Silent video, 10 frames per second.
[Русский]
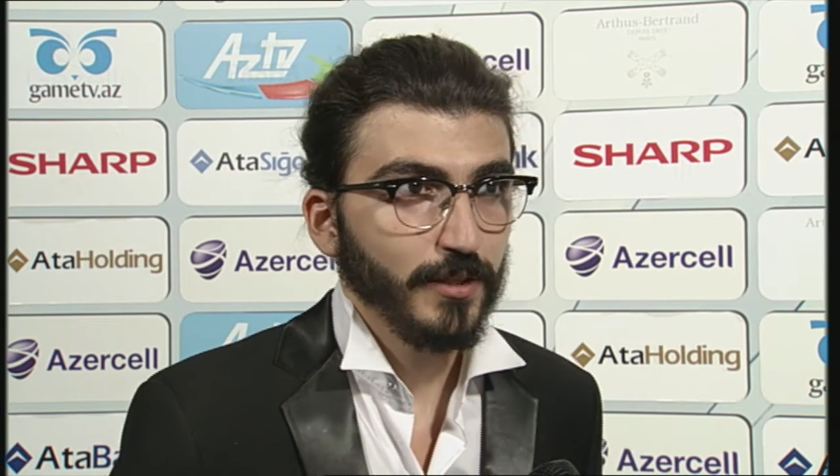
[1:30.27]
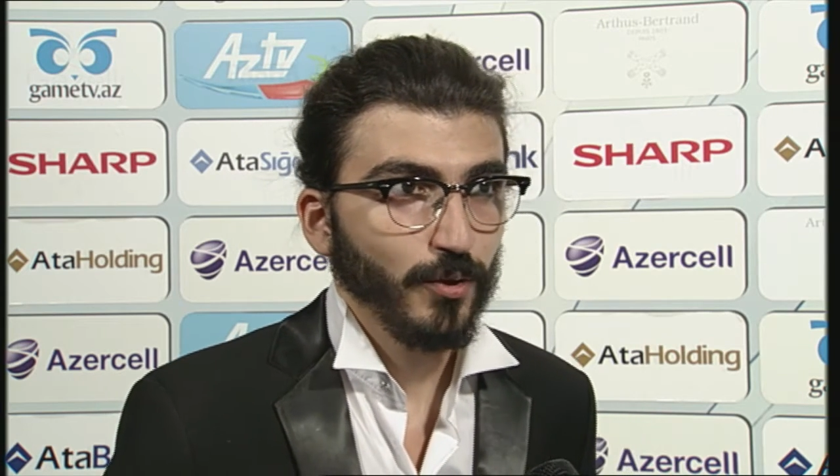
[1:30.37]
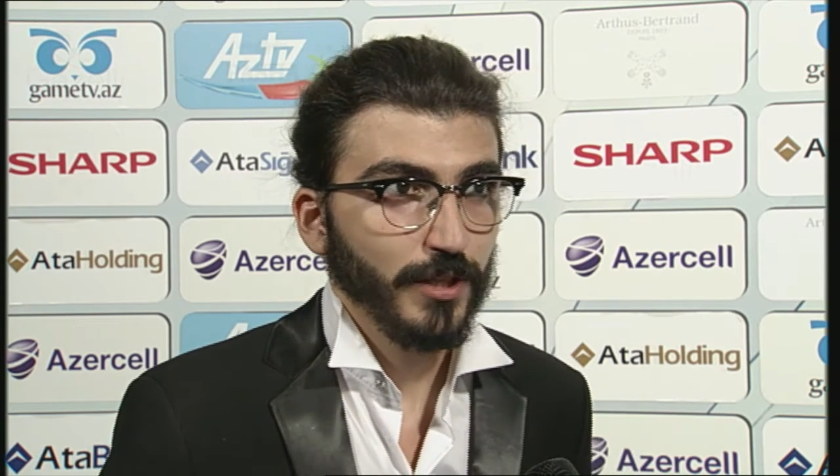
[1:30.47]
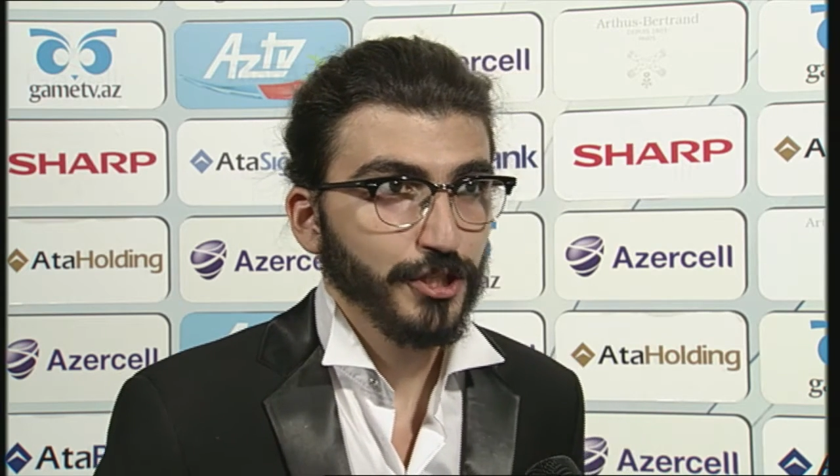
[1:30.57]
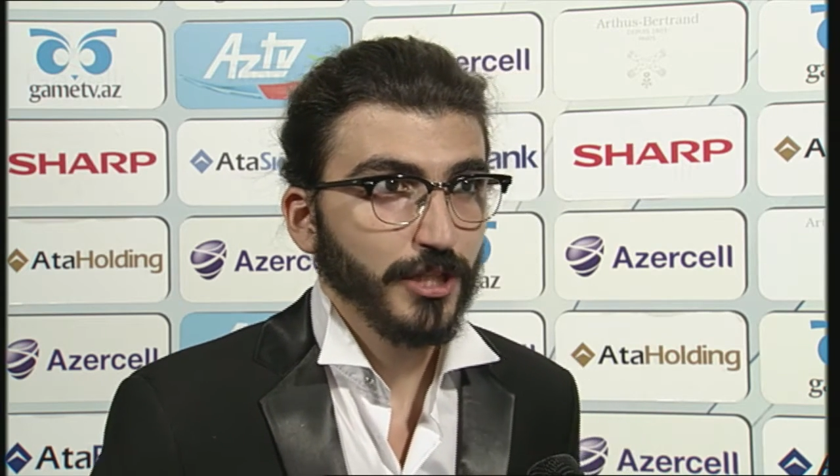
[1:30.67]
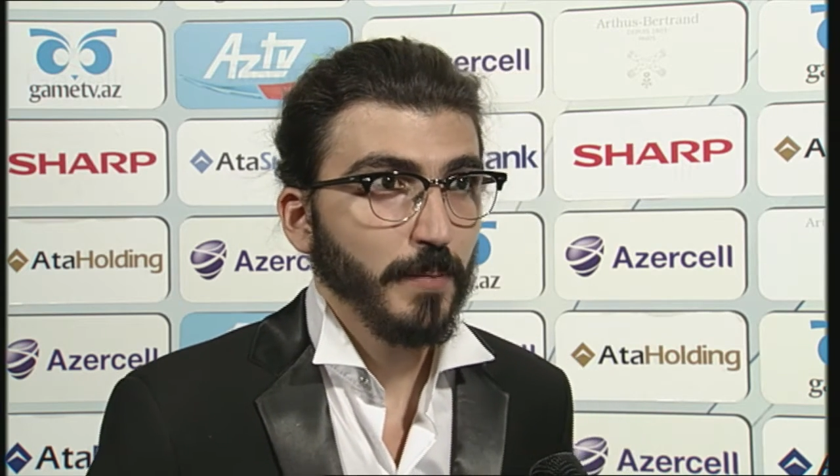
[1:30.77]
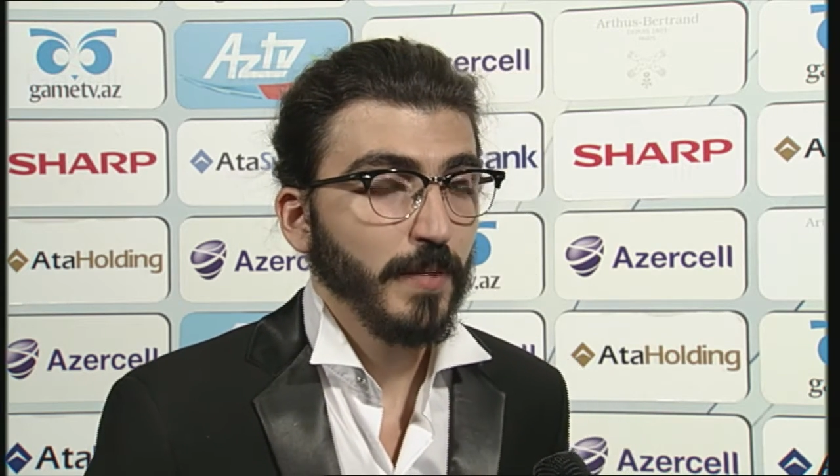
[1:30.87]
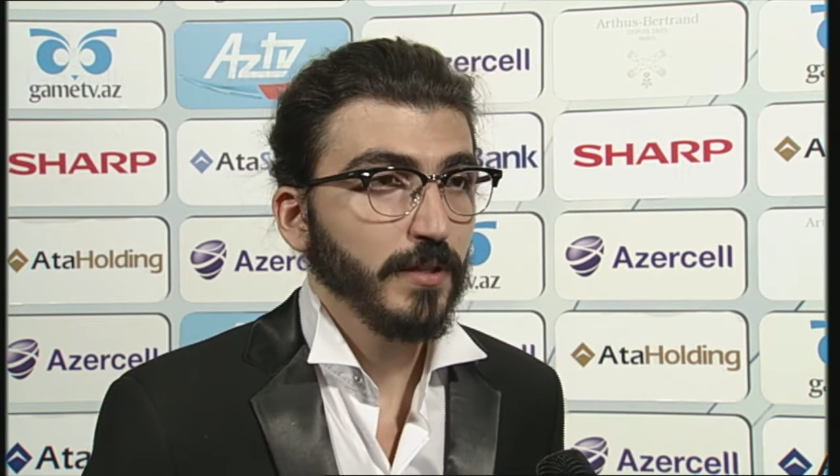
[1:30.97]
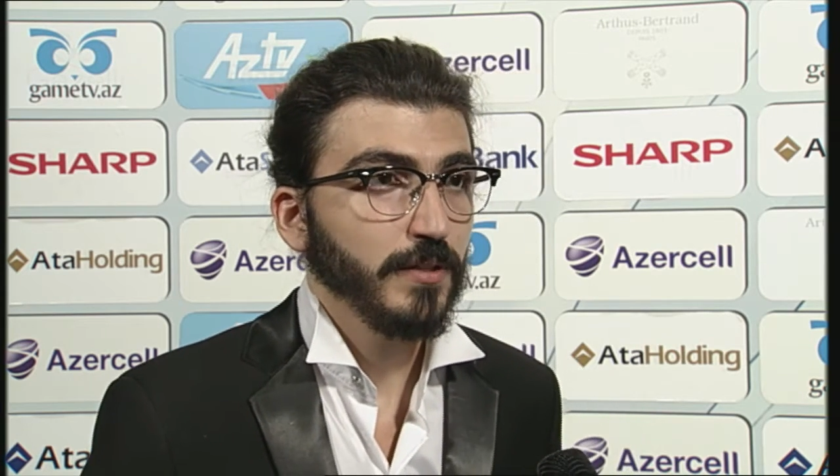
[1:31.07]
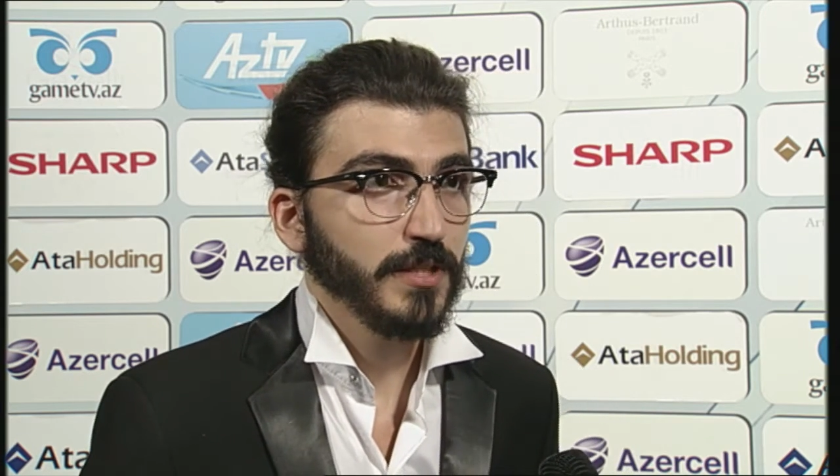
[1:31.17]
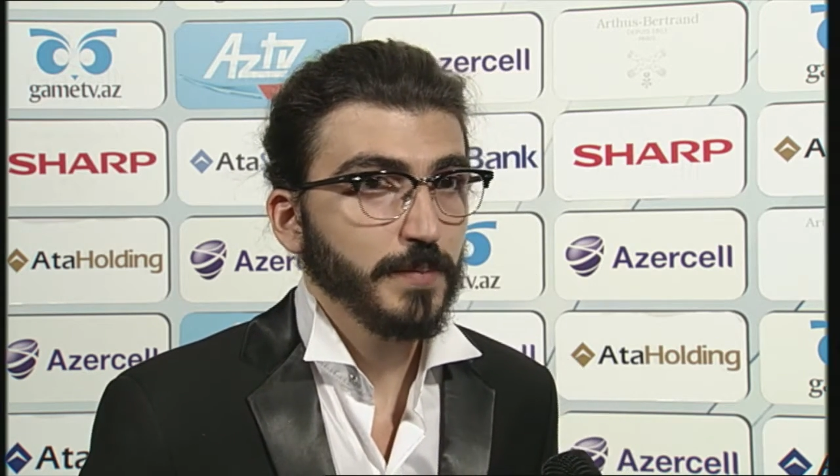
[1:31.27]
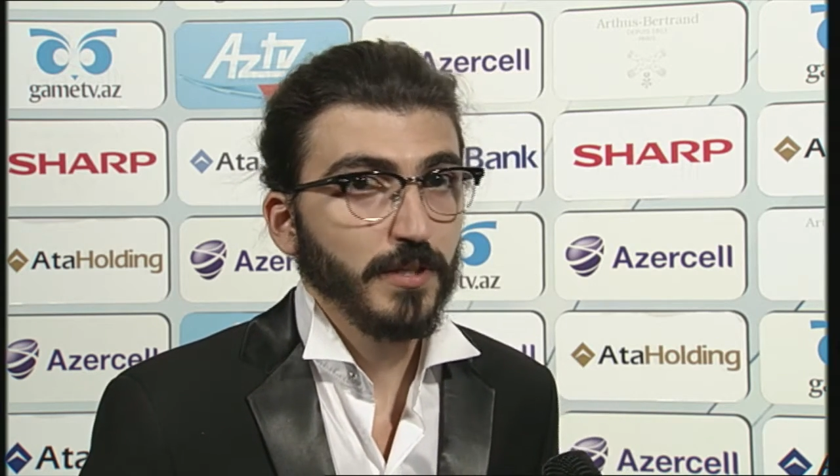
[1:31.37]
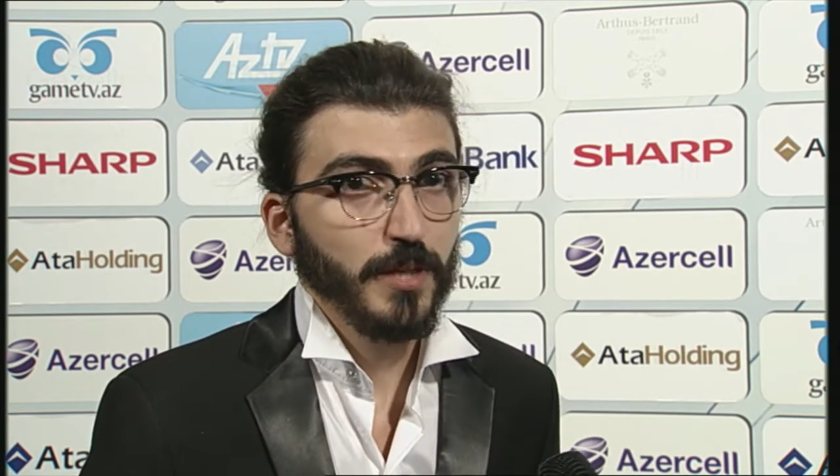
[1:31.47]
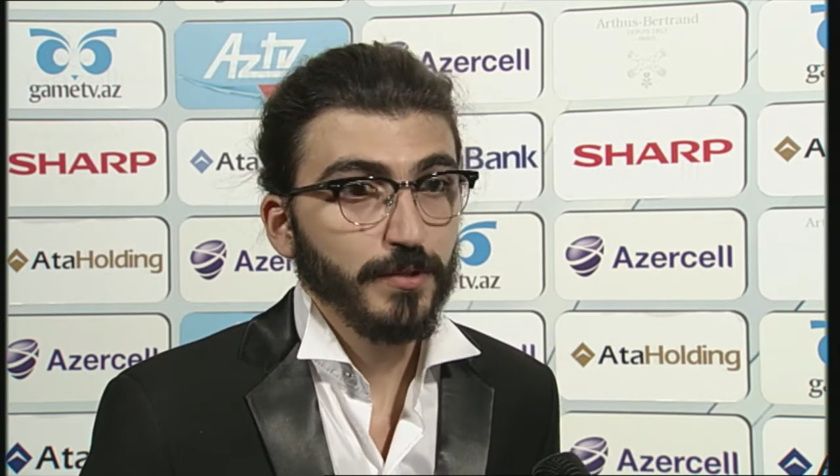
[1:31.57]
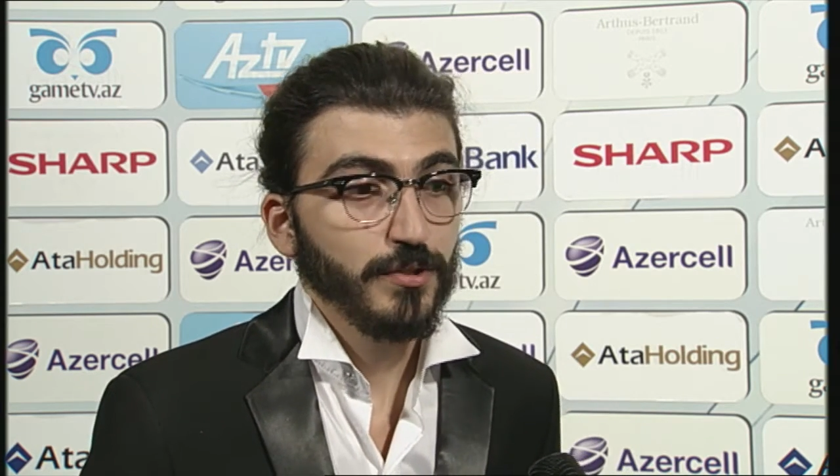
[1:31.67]
игрок нашей команды, не
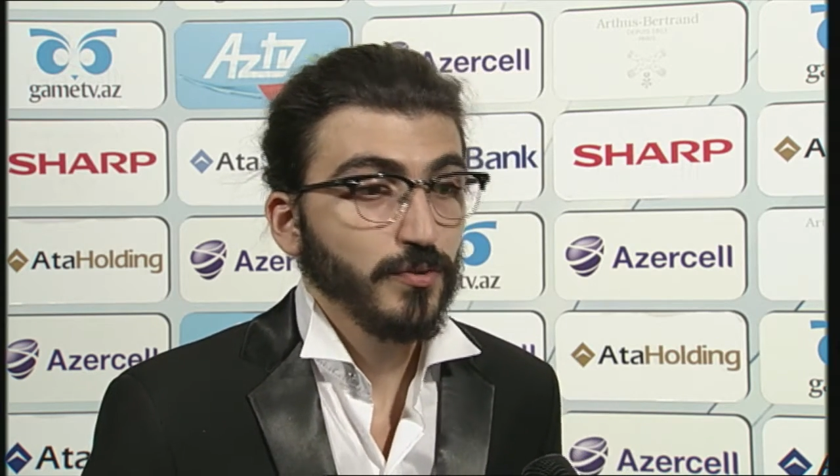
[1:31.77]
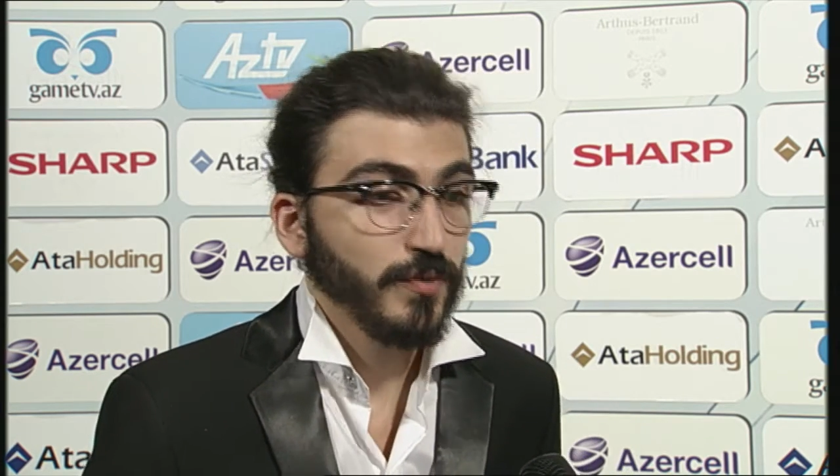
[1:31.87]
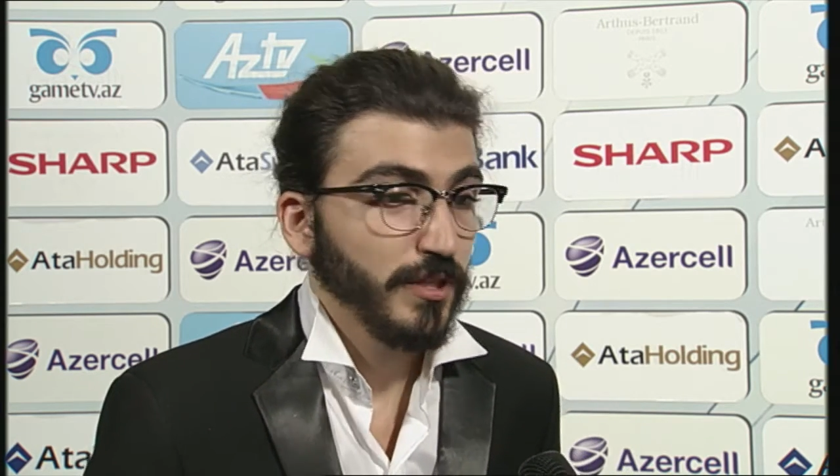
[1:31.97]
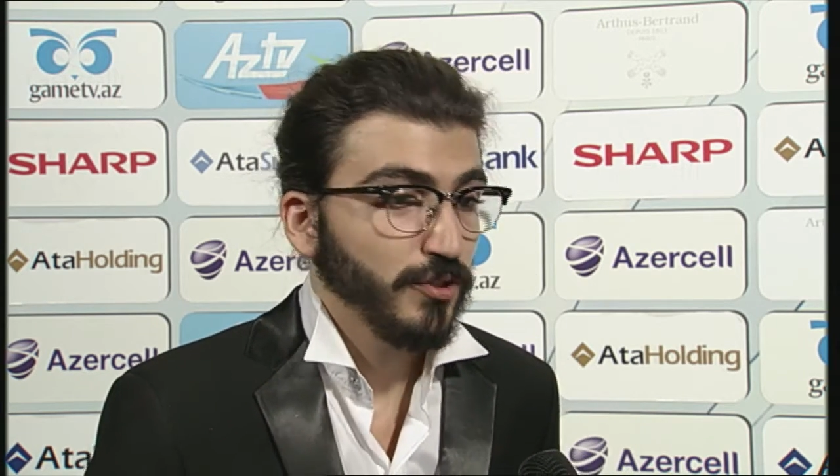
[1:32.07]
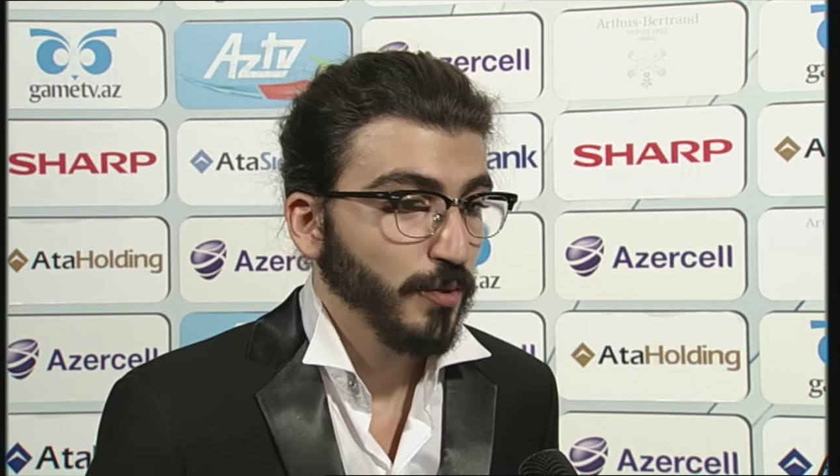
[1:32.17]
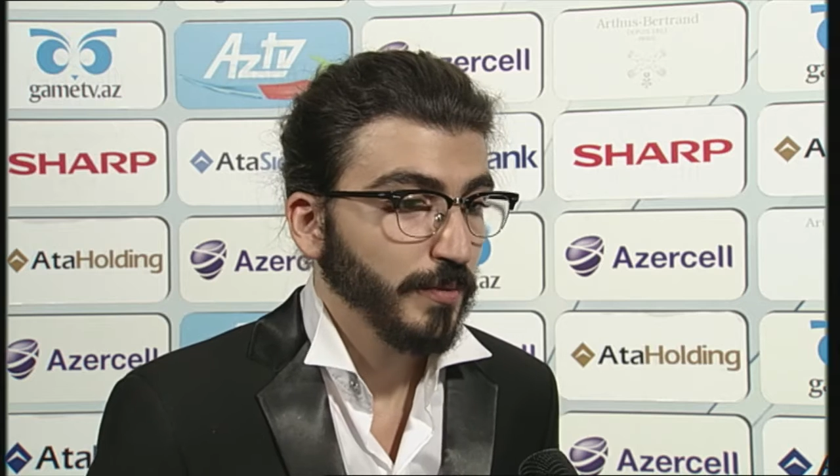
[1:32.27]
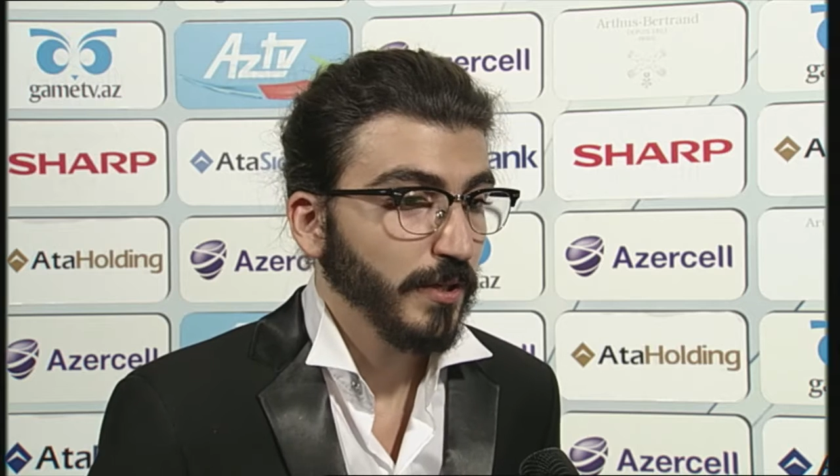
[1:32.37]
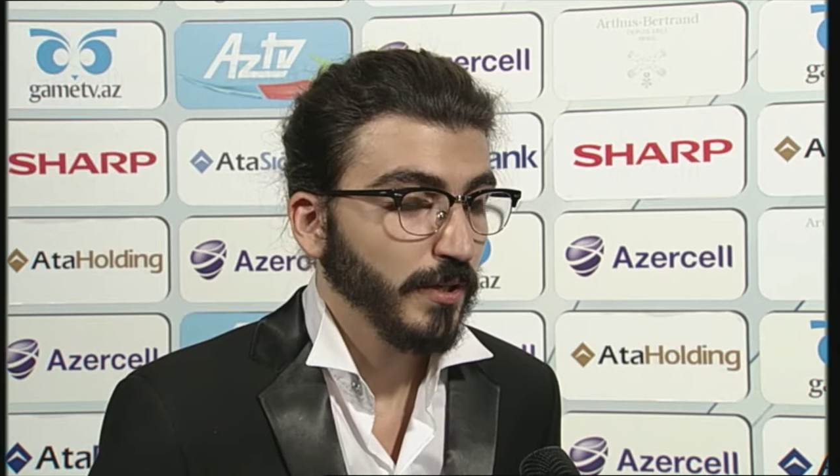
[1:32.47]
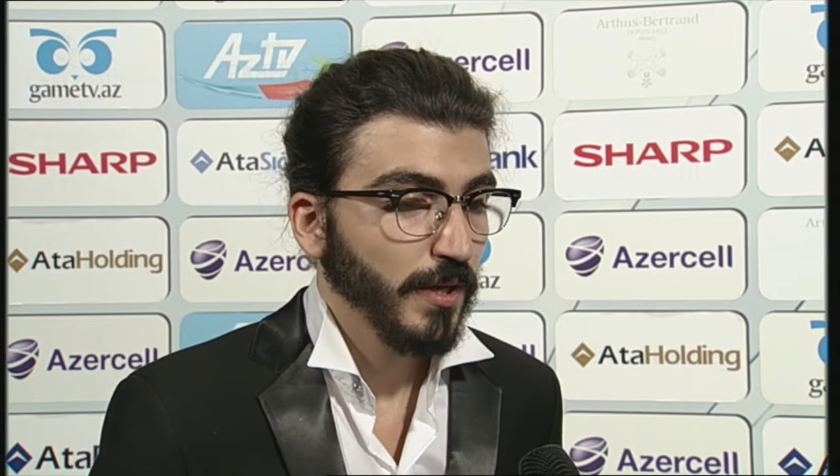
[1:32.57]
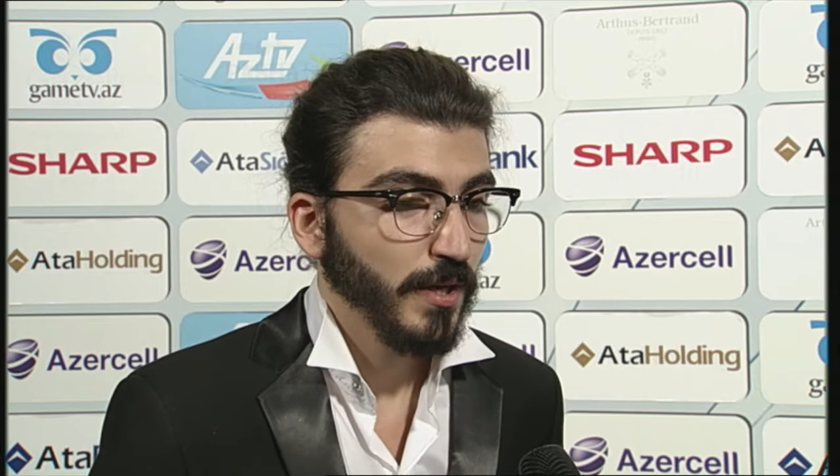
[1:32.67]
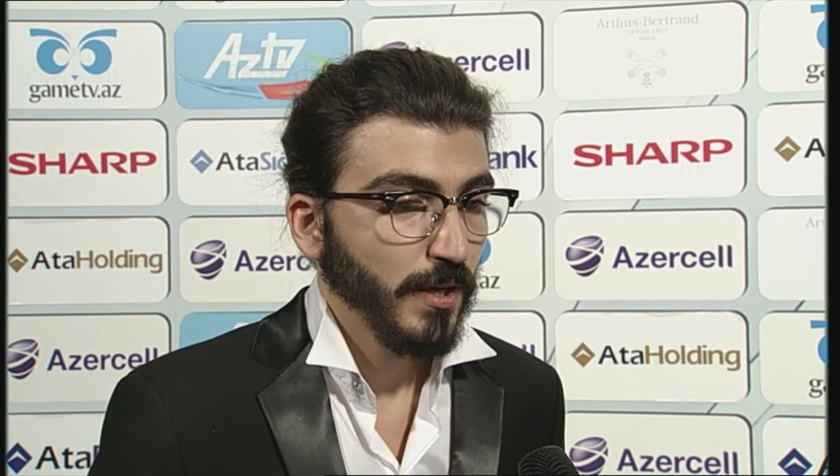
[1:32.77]
смогла присутствовать на съемках,